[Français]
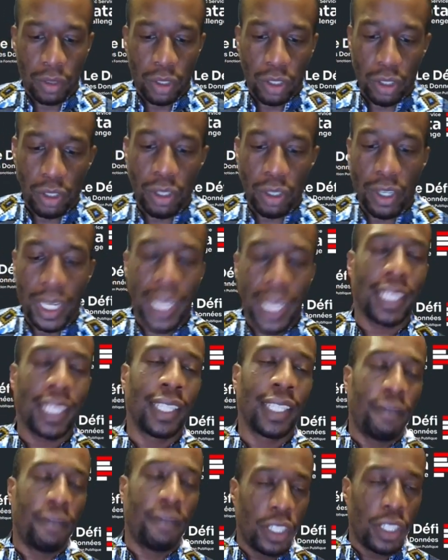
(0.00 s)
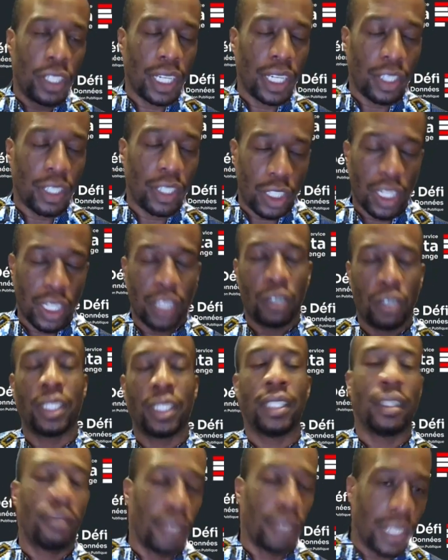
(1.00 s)
Donc, on s'attend à ce que leurs outils soient
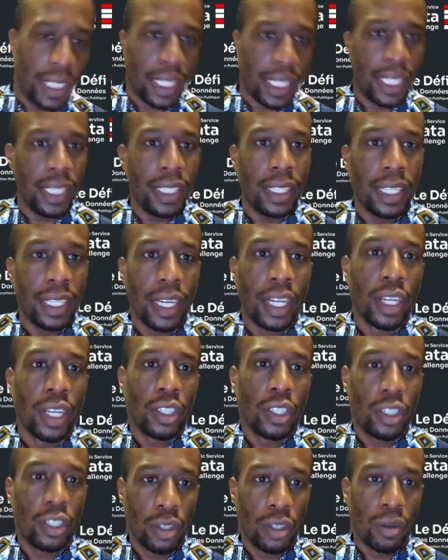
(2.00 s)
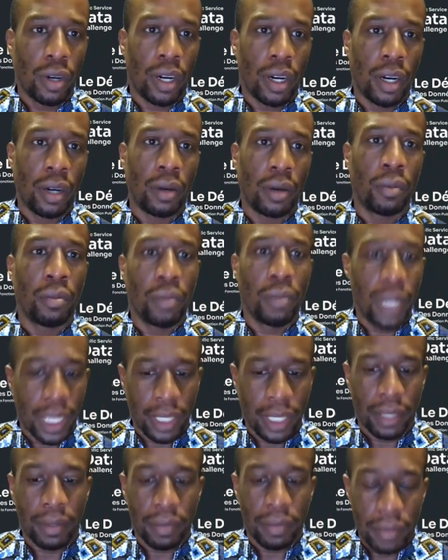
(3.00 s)
assez similaires. Nous, on veut que
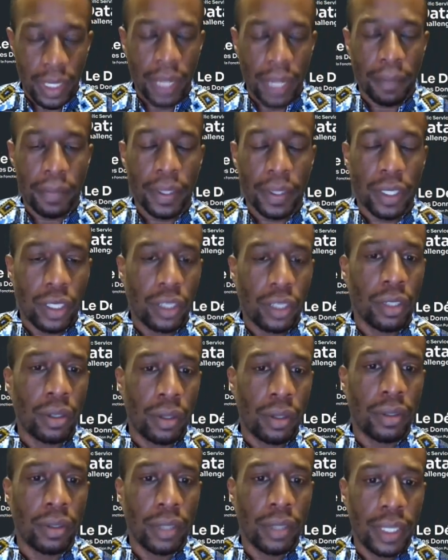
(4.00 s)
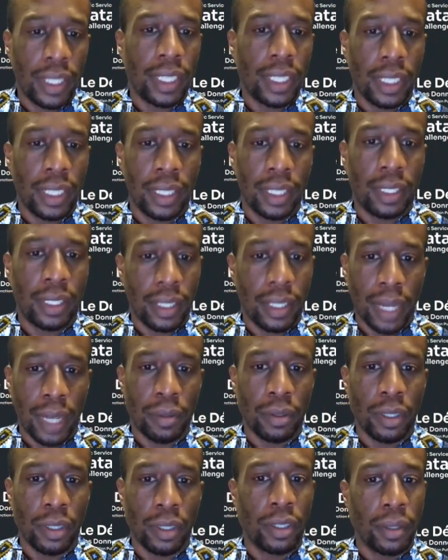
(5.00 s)
les différents refuges soient
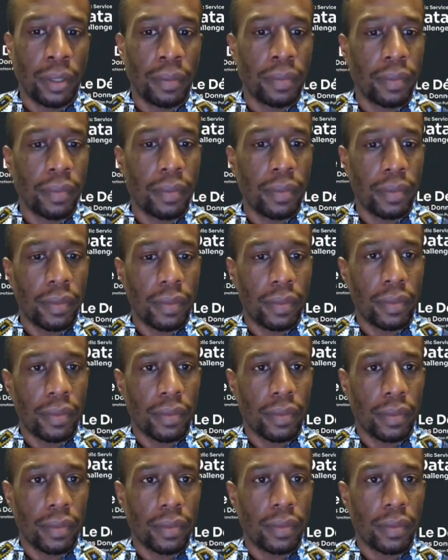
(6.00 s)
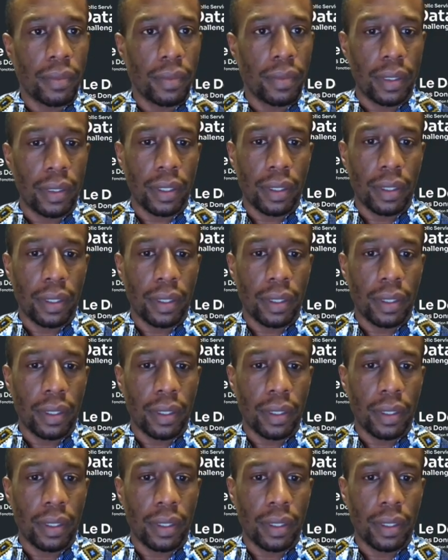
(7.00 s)
également connectés entre eux. Mais vous avez tout